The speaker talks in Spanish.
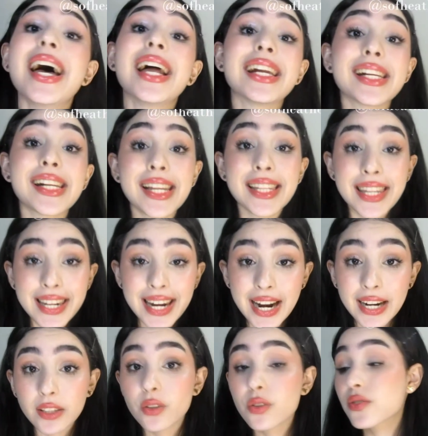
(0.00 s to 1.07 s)

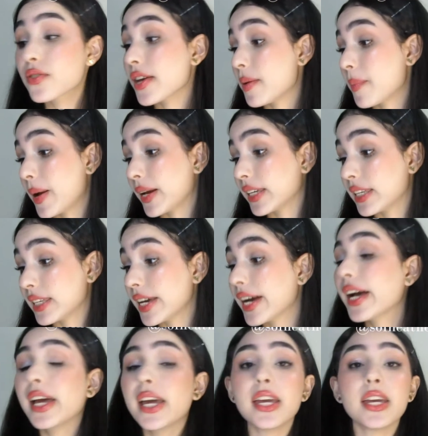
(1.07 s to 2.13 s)
retirarnos el
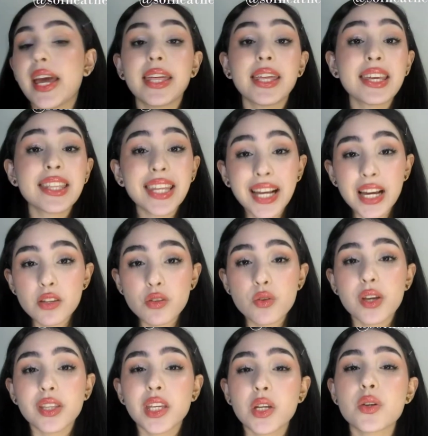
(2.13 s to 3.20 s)
maquillaje. En este caso
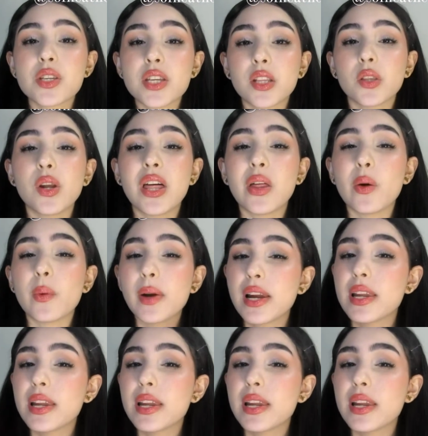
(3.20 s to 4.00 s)
yo estoy usando la doble